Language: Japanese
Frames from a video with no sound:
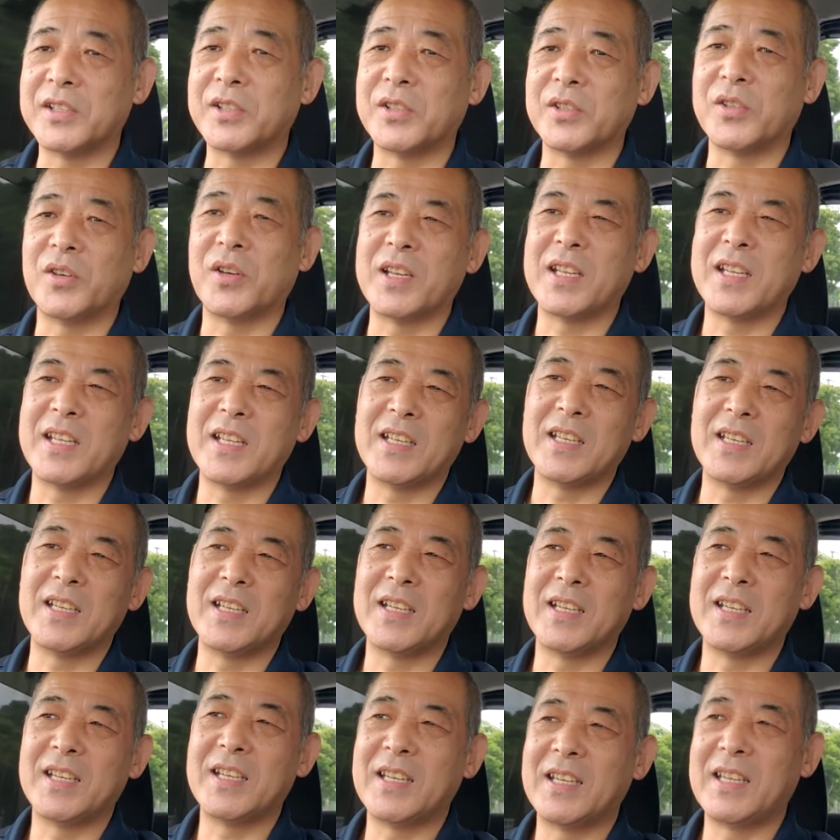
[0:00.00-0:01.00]
行くのに
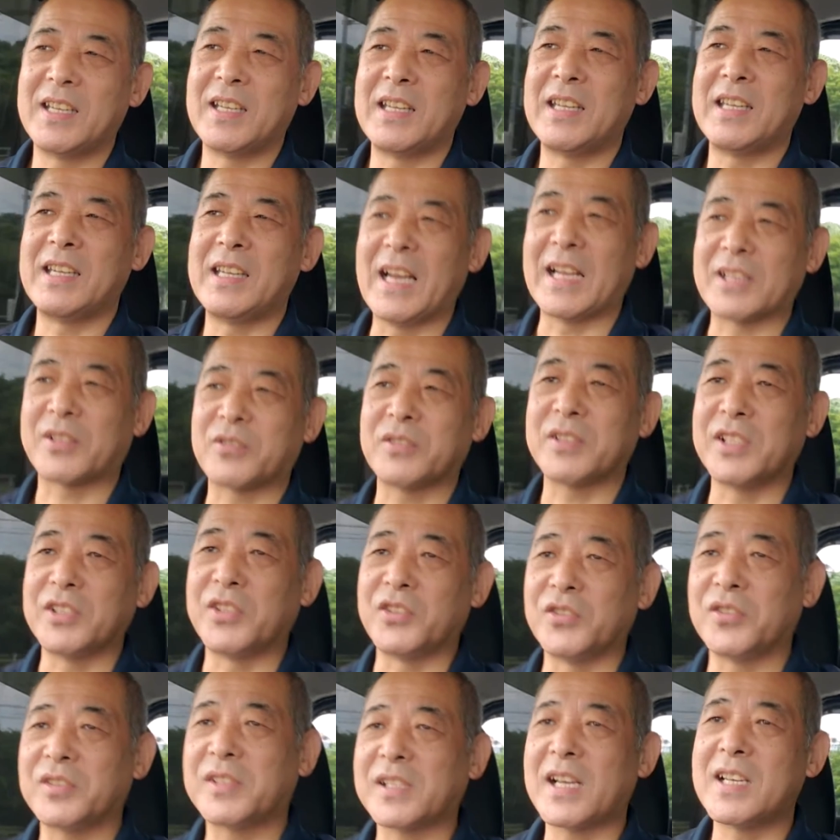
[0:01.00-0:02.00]
あちこち
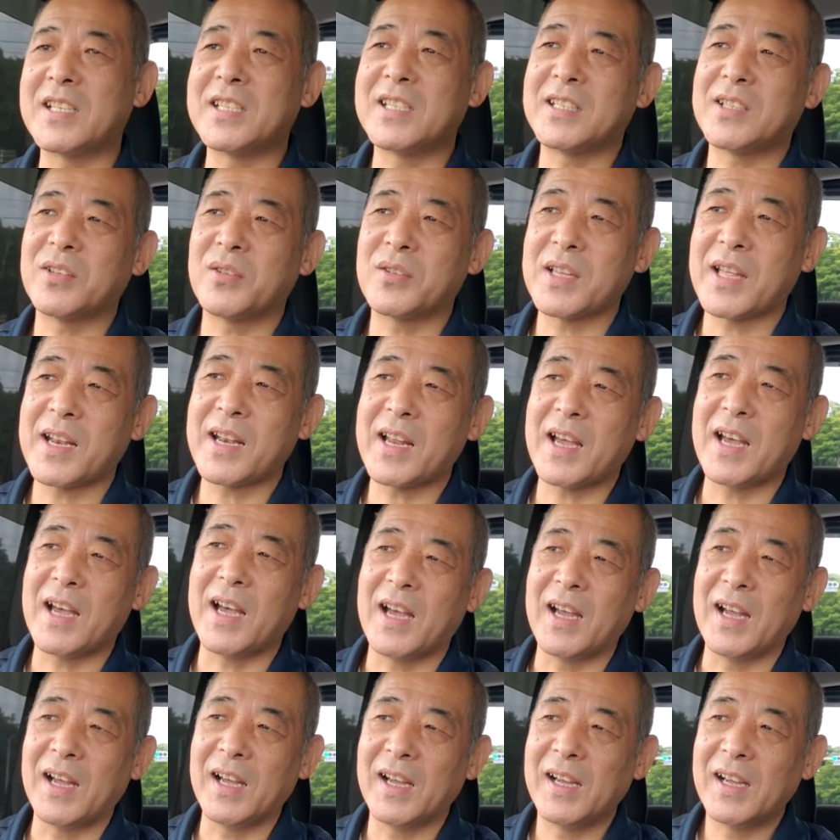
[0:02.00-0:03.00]
渋滞しそうだ
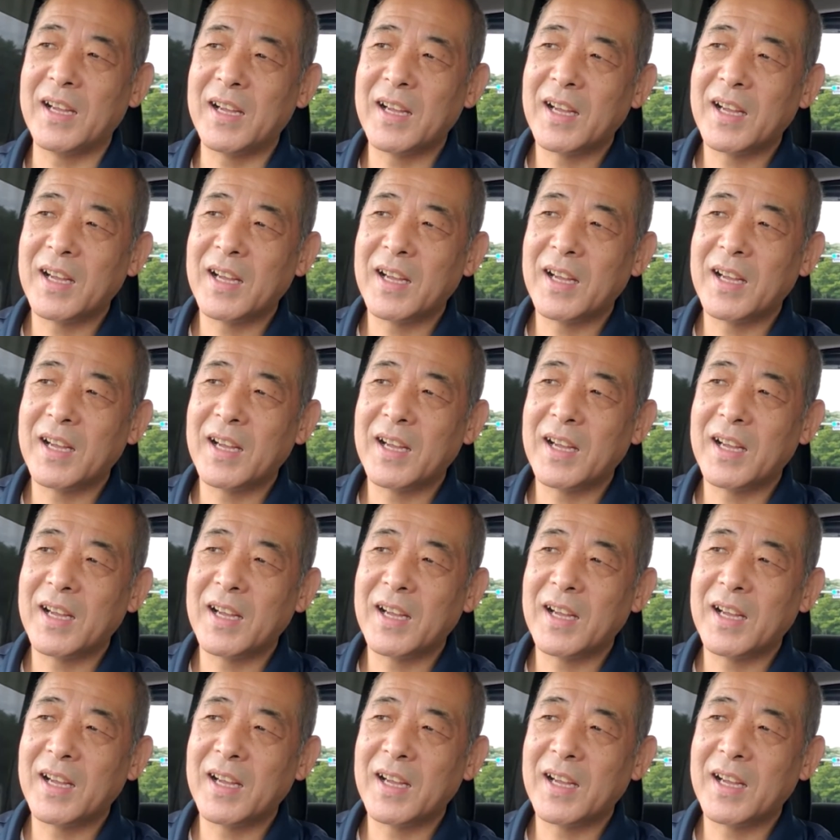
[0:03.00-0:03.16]
な